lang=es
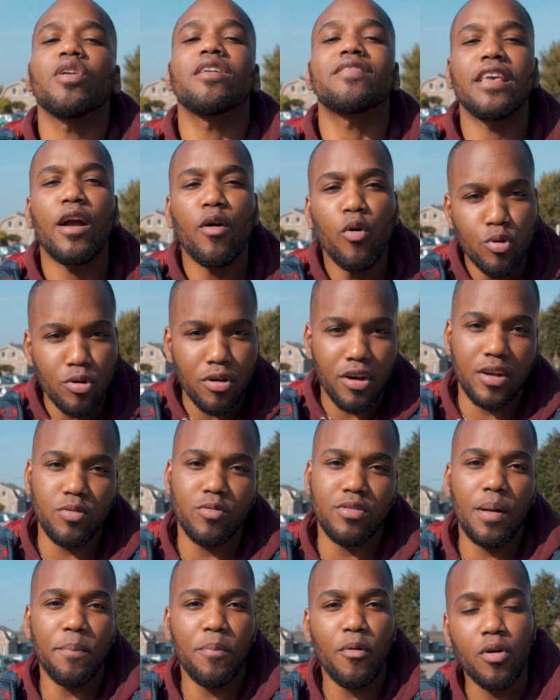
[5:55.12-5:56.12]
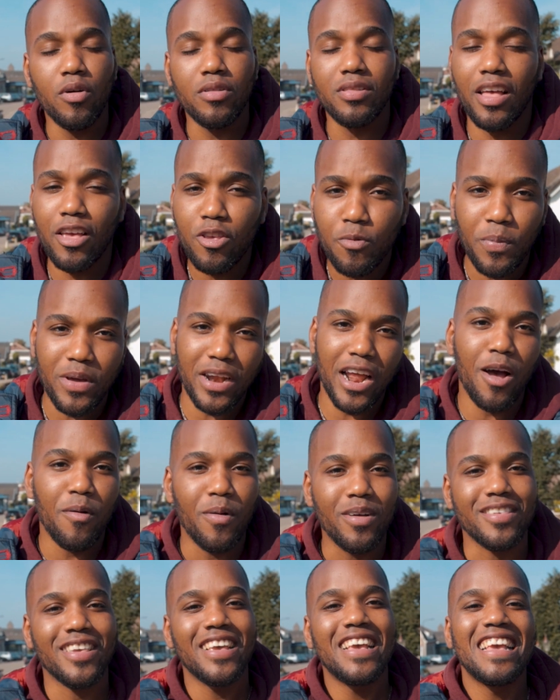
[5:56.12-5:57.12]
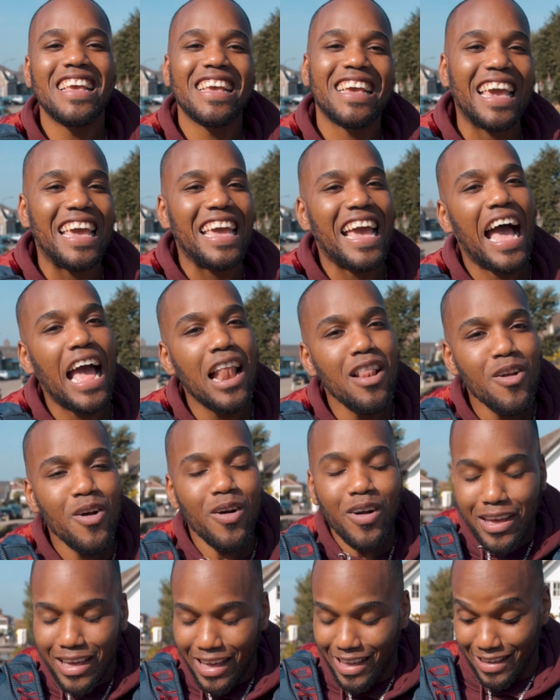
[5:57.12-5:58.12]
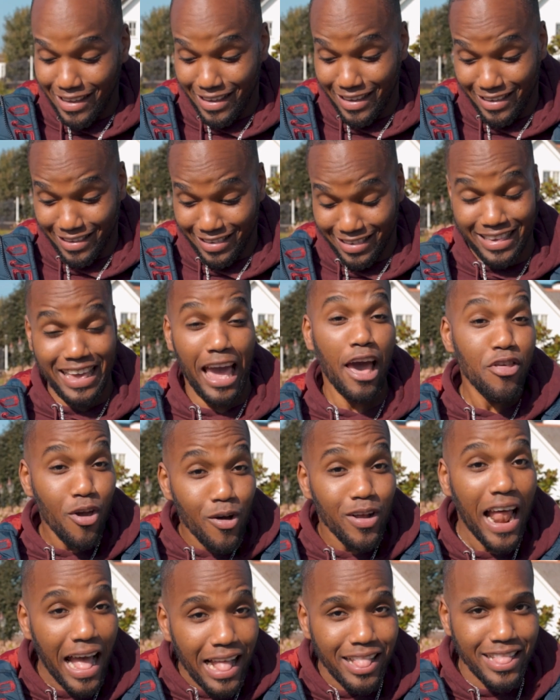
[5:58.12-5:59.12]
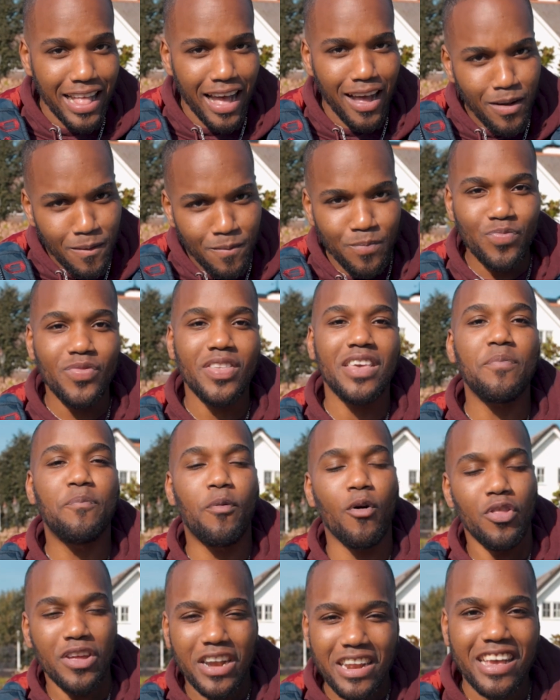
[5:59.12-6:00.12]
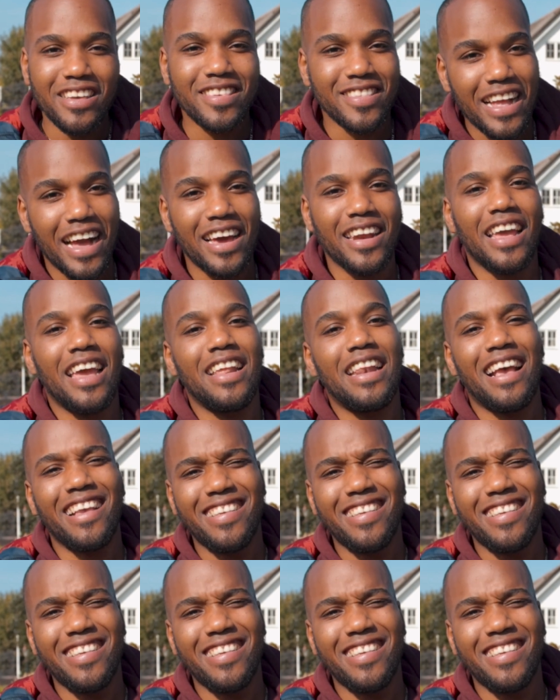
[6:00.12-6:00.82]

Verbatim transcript: Seguro que tú tampoco te esperabas que algo que sea de Holanda podría estar en